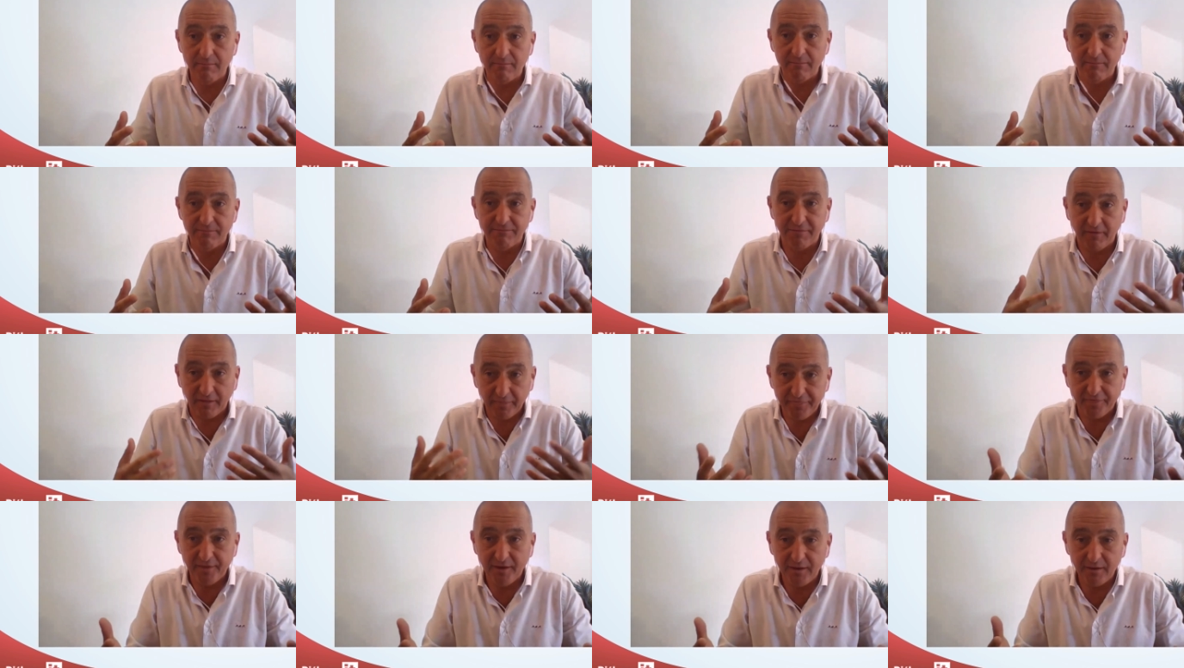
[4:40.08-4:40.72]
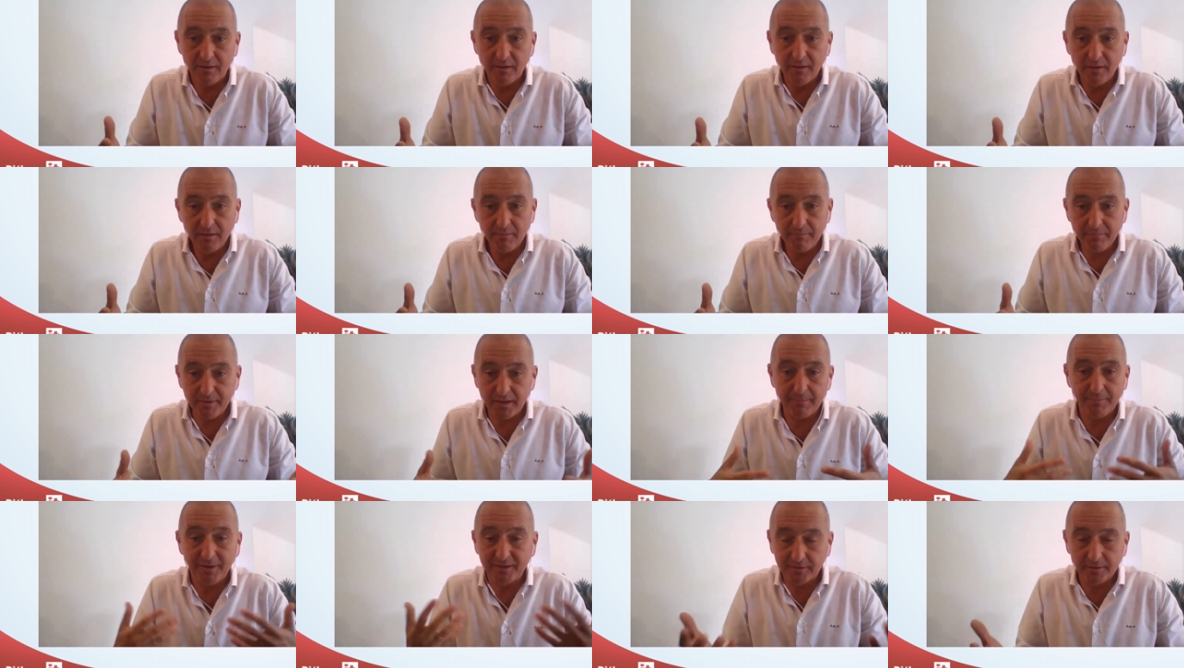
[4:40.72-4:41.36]
fácil
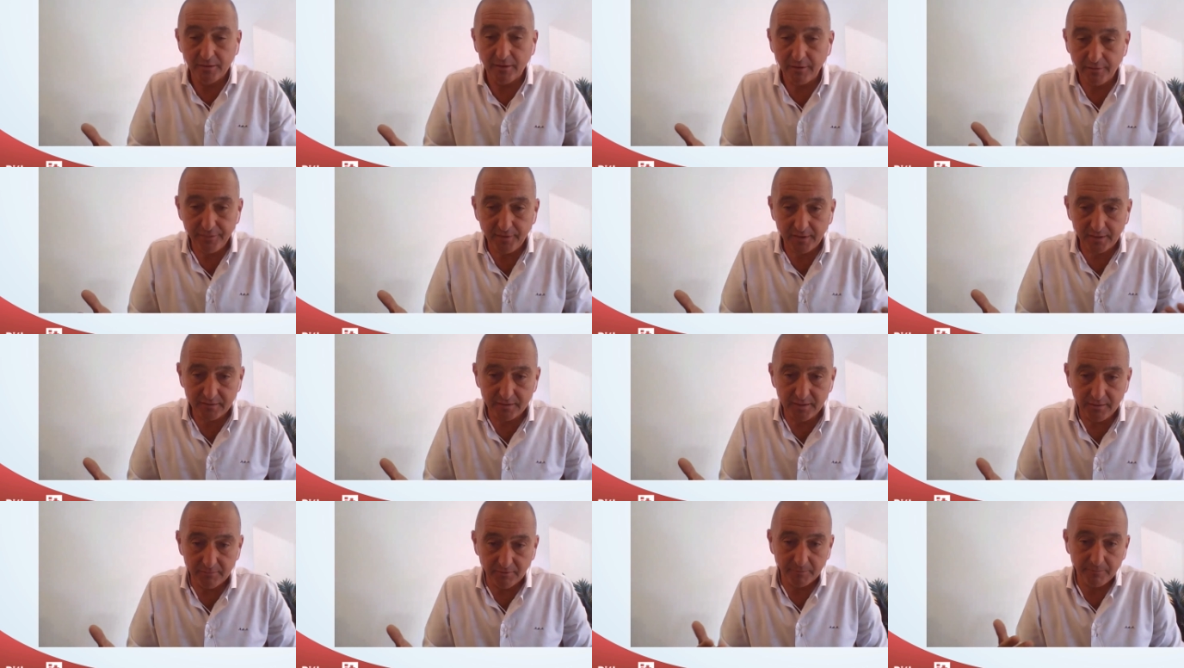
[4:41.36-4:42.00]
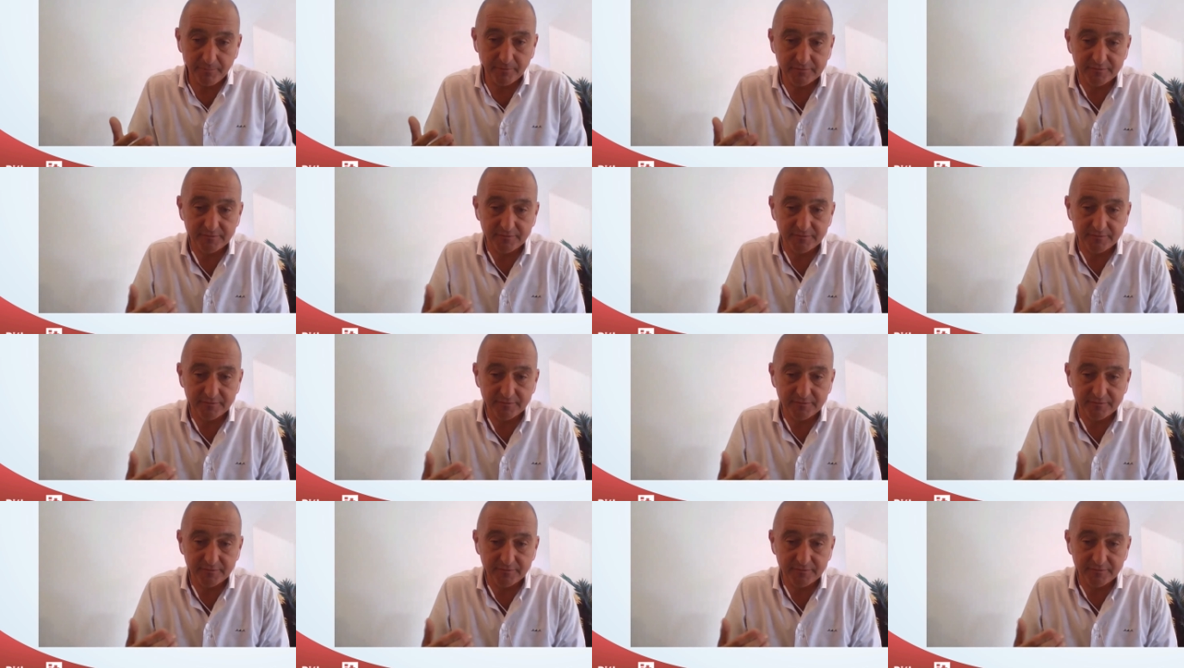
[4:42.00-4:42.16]
para mantenerse activas.